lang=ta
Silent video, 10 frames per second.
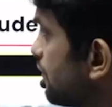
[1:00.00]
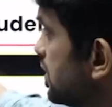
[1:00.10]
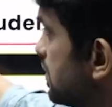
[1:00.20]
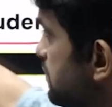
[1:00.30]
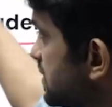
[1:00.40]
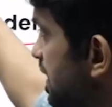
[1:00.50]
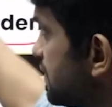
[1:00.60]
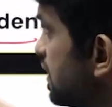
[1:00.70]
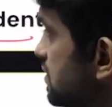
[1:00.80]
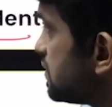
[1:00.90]
வந்து மிஸ்டேக்
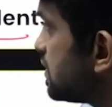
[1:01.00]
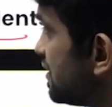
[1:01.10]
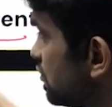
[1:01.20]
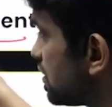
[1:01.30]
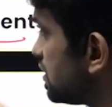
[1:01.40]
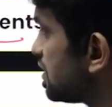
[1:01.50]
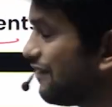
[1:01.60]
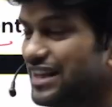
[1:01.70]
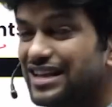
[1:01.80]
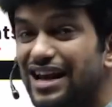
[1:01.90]
செஞ்சிச்சு ரிசோர்ஸ் செஞ்சு நான்
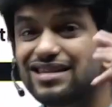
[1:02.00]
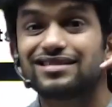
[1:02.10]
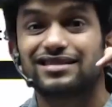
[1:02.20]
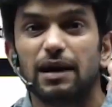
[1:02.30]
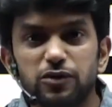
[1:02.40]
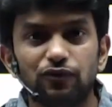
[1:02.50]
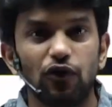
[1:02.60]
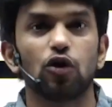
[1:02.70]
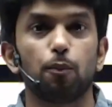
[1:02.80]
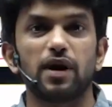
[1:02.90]
வந்து என்ன ஸ்டெப்ஸ்
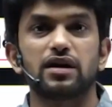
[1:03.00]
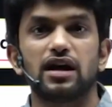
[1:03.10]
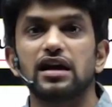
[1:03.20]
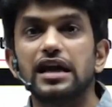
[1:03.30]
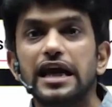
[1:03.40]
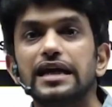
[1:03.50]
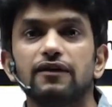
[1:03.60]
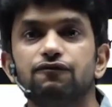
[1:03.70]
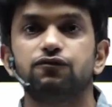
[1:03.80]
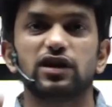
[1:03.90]
ஃபாலோ பண்ணால் நான் நீட்டாக
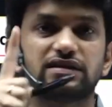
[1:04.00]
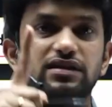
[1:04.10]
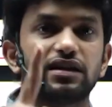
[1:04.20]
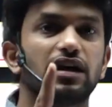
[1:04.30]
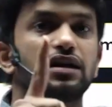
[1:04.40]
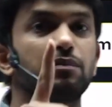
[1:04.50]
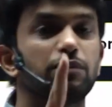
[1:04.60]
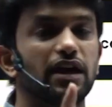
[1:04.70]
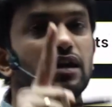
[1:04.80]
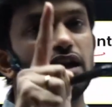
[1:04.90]
ஃபஸ்ட்டு
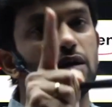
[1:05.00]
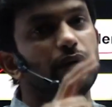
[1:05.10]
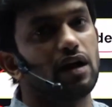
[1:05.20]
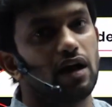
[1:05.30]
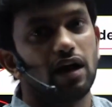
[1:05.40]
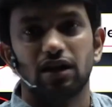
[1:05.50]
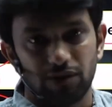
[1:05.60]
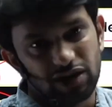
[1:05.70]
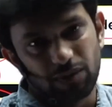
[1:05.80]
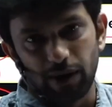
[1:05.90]
அட்டெம்ப்ட்லேயே கிளியர் பண்ணலாம் அதை
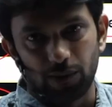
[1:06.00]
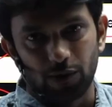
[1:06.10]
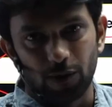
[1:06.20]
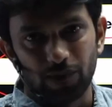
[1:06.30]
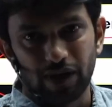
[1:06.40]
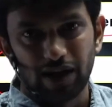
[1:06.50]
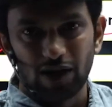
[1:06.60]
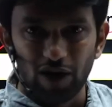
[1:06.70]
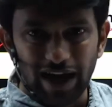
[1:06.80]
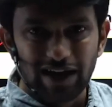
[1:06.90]
வந்து பார்க்க போகிறோம்
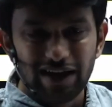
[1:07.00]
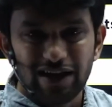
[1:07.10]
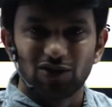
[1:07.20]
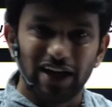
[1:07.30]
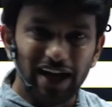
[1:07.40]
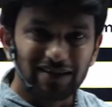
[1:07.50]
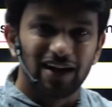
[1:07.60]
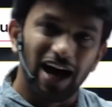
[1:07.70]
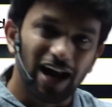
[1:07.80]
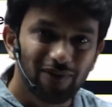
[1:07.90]
ஓகே ஸோ எஸ்
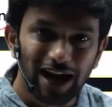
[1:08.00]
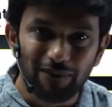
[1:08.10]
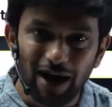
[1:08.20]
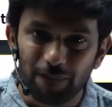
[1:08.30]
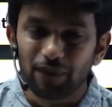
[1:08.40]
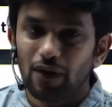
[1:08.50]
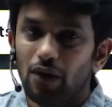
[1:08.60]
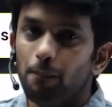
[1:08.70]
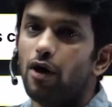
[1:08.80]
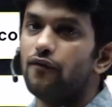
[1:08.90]
ஆரம்பிக்கலாமா
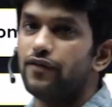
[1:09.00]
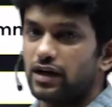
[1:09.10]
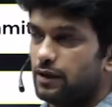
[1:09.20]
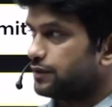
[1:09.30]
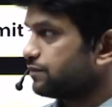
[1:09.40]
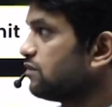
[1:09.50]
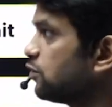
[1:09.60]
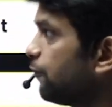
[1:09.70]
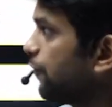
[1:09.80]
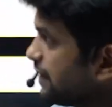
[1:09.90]
பர்ஃபெக்ட்பா ஸோ
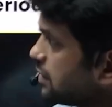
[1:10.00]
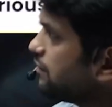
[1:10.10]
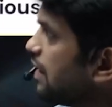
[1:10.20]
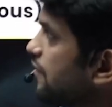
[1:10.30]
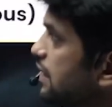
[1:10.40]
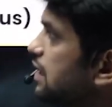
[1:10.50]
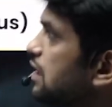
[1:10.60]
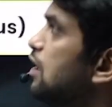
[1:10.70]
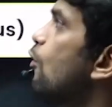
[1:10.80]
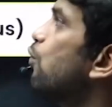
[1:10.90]
ஃபஸ்ட்டு வந்து
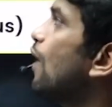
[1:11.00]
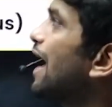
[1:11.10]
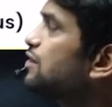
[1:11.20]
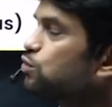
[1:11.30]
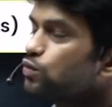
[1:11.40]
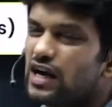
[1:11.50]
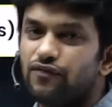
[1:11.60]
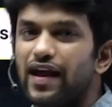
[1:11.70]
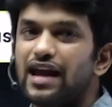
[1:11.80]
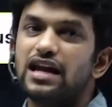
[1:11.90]
வாய் ஸ்டூடெண்ட்
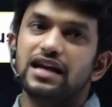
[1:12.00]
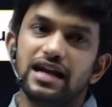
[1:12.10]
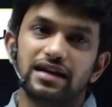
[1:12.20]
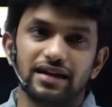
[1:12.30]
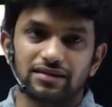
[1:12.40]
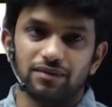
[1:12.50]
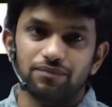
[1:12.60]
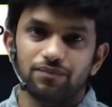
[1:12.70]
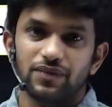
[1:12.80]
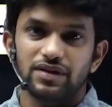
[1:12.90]
ஃபெயில் இன் நீட் எக்ஸாம்
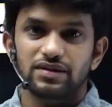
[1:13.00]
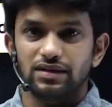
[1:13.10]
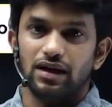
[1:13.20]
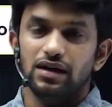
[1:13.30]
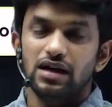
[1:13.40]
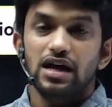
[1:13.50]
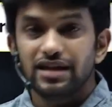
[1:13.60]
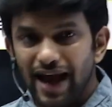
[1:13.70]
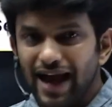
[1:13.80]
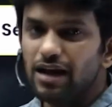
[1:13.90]
சரியா
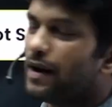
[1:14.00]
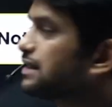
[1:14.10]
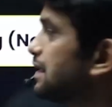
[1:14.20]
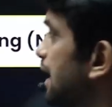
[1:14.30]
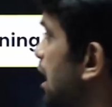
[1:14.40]
ஏன்னு பார்த்தீங்கன்னா